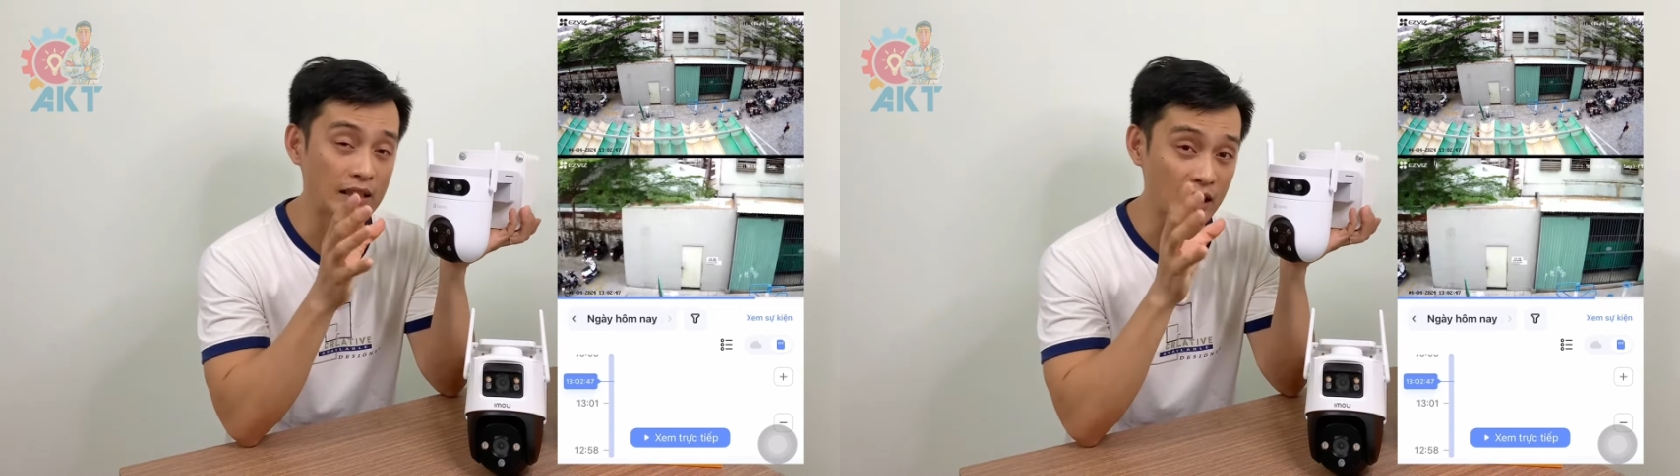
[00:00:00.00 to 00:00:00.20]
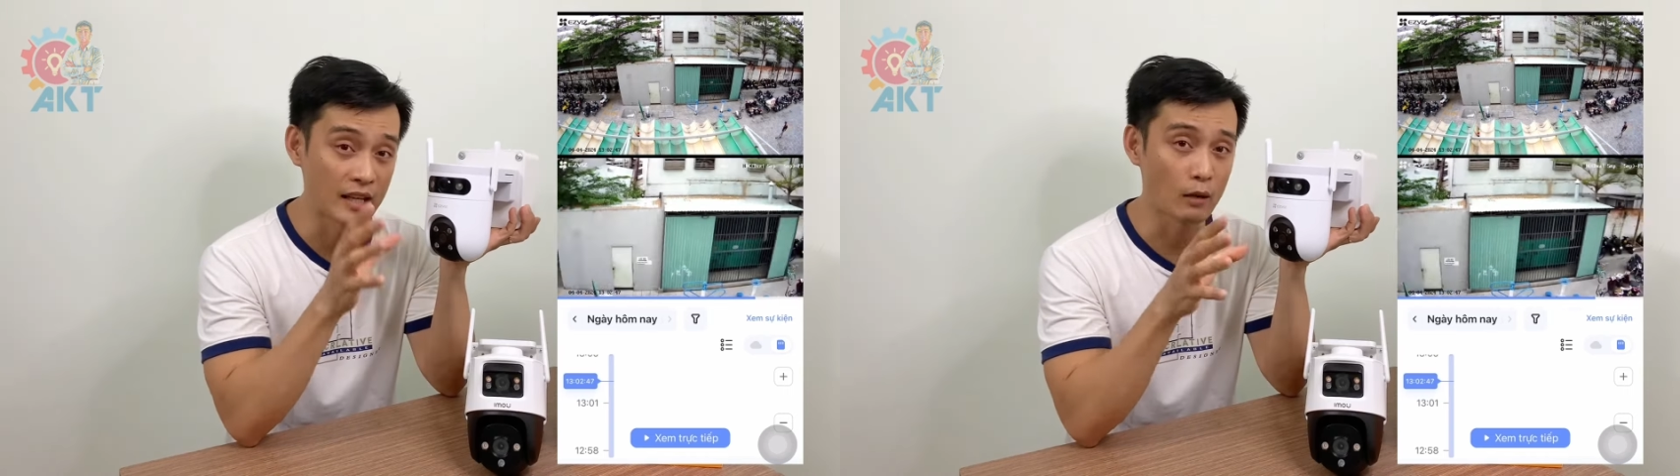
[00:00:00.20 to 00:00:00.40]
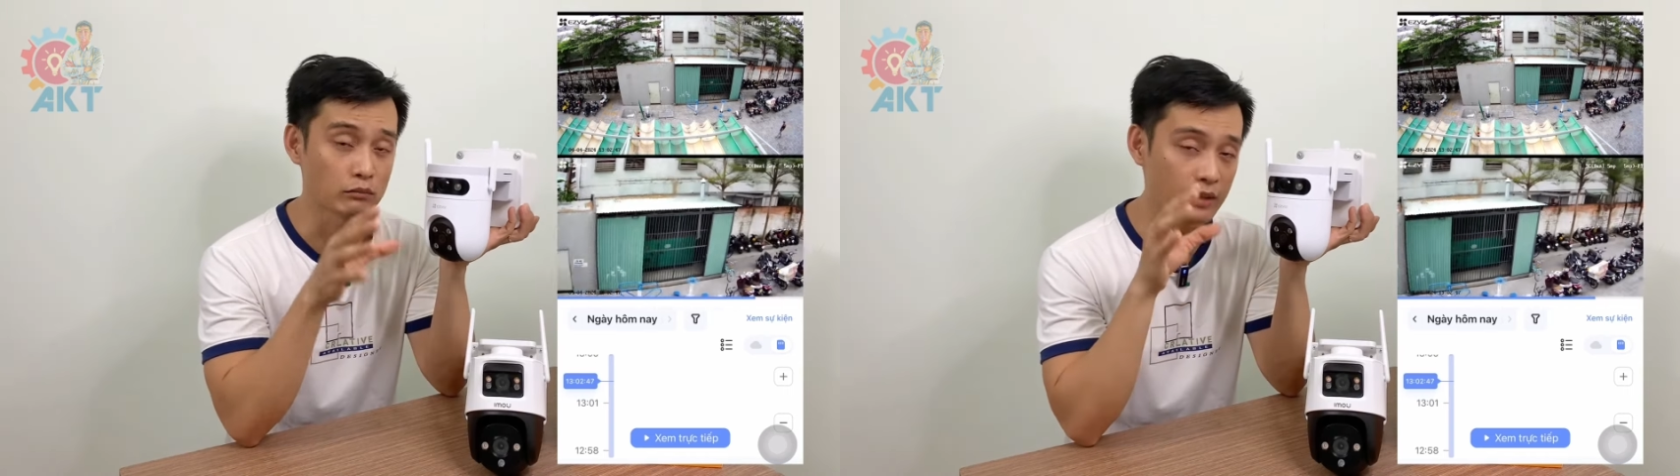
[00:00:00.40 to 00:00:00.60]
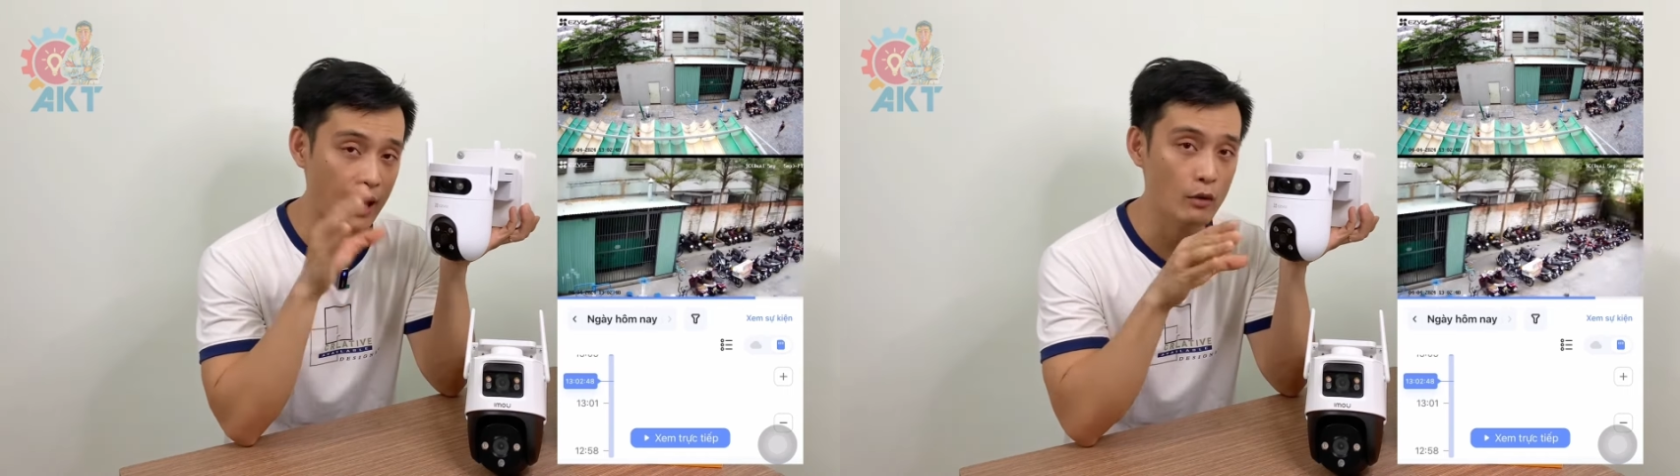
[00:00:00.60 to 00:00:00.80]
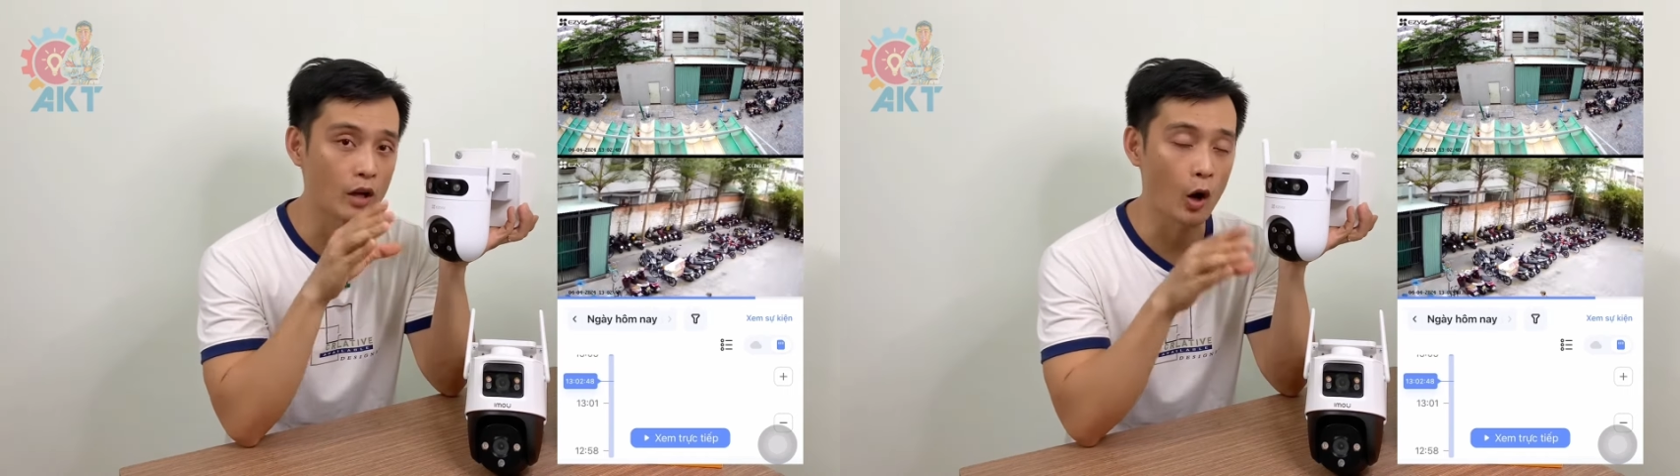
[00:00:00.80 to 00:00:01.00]
tự động
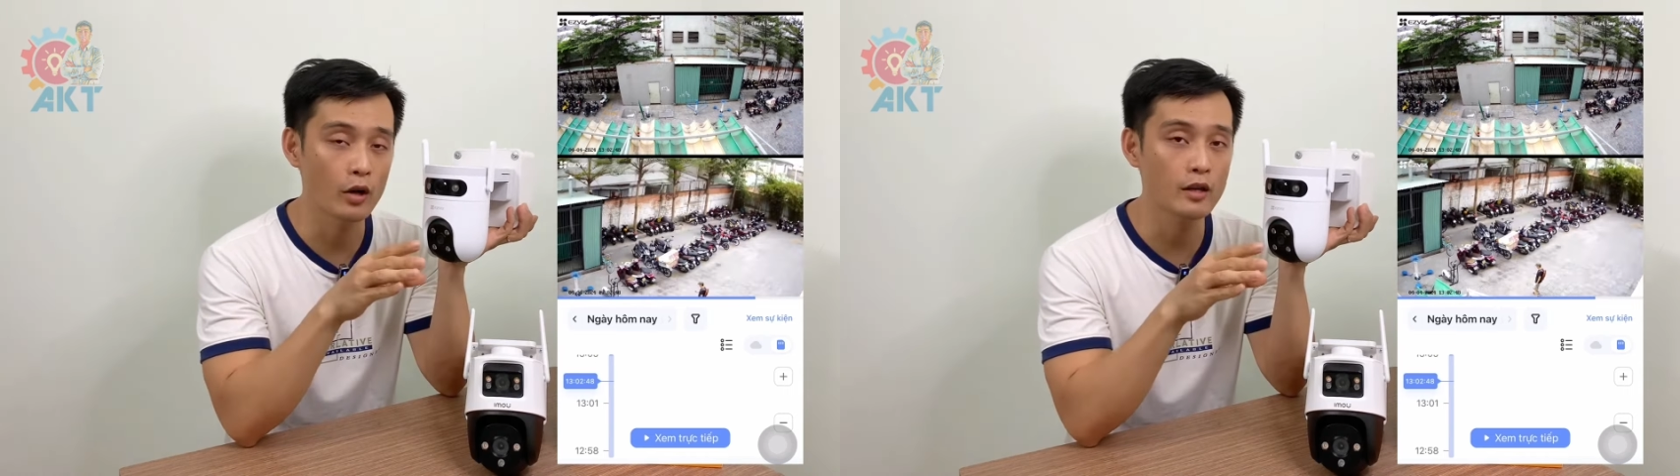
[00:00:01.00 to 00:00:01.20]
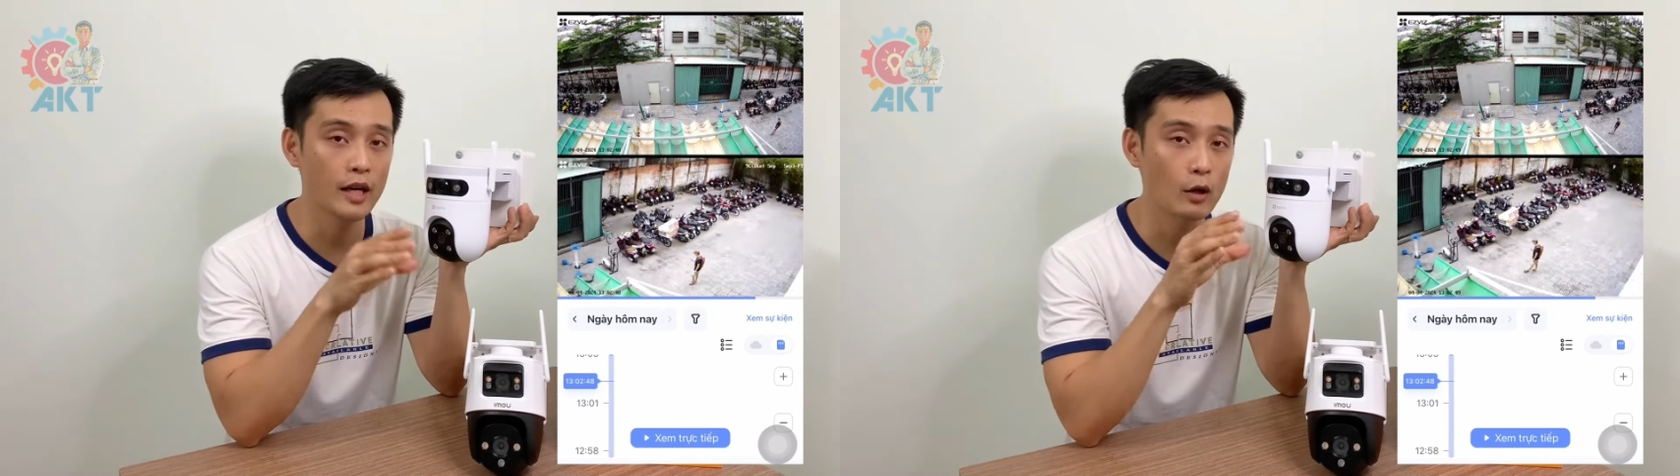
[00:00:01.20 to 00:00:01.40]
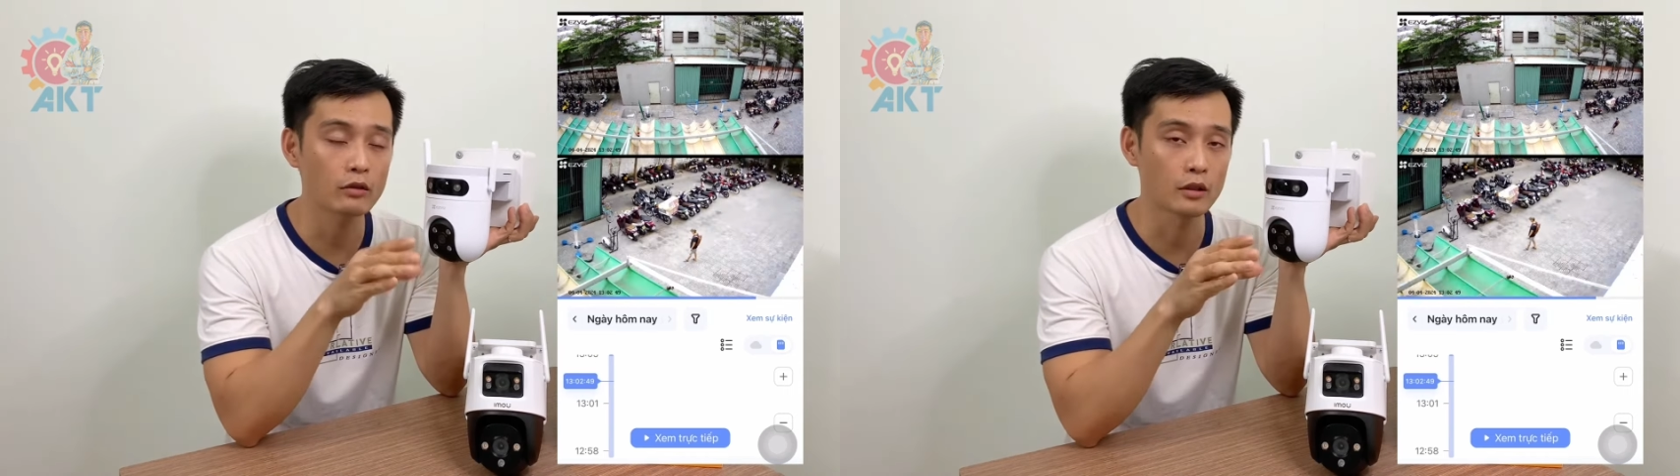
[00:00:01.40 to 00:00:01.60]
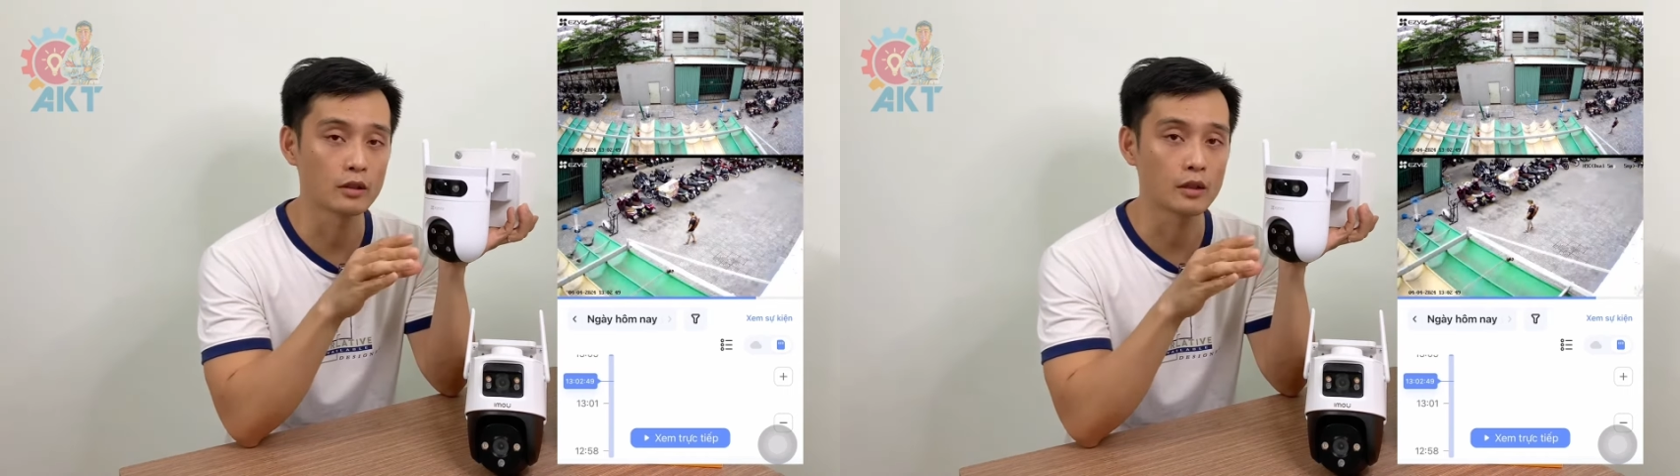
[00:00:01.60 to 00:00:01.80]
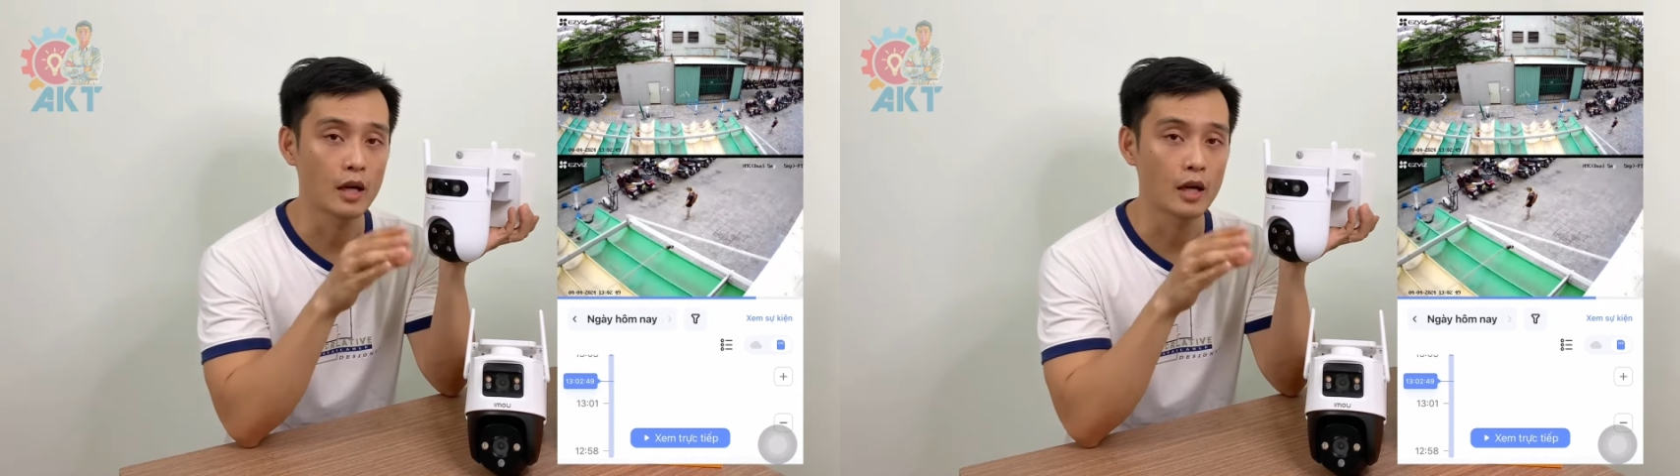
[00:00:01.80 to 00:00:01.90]
theo dõi cái đối tượng